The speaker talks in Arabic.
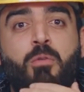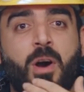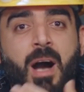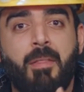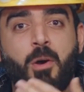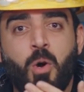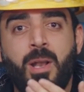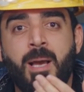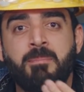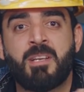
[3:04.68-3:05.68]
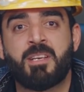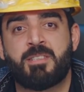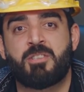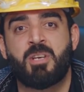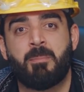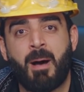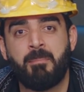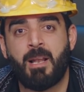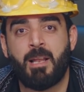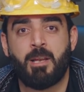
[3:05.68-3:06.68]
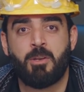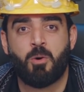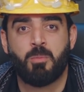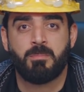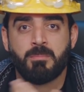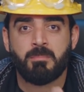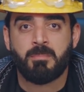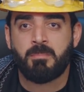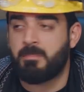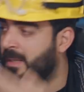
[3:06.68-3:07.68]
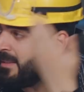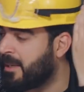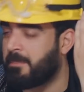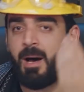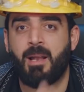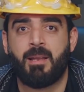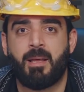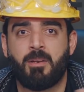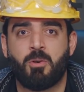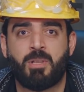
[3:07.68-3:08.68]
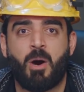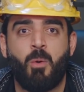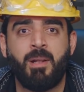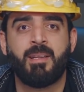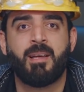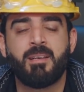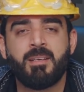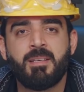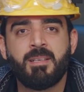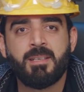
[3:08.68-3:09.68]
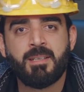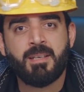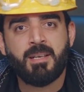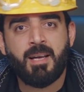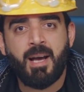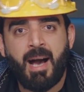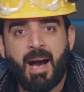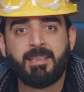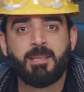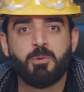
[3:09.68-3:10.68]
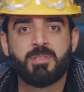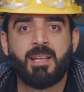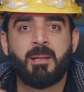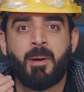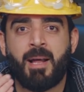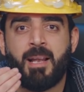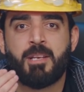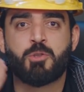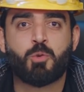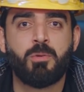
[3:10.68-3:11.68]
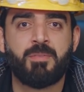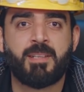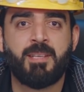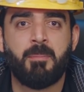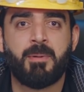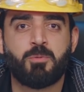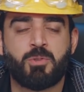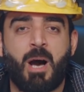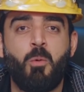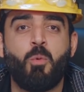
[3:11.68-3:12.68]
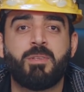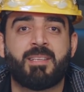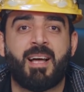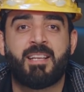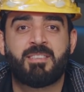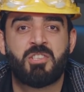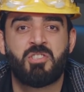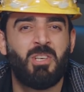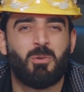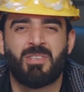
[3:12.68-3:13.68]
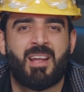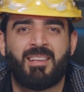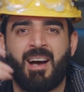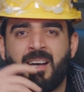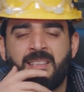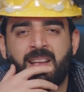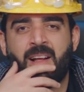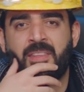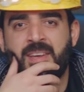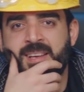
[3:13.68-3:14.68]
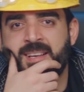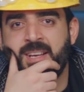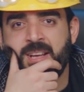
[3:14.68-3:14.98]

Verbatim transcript: وفوق هذا كله قمنا نخسر شبابنا لأنه ما ندير بال لأنه تعودنا حتى وصلنا مرحلة شتوفنا تعبت وتعودت على التشيع وصارت عادي القضية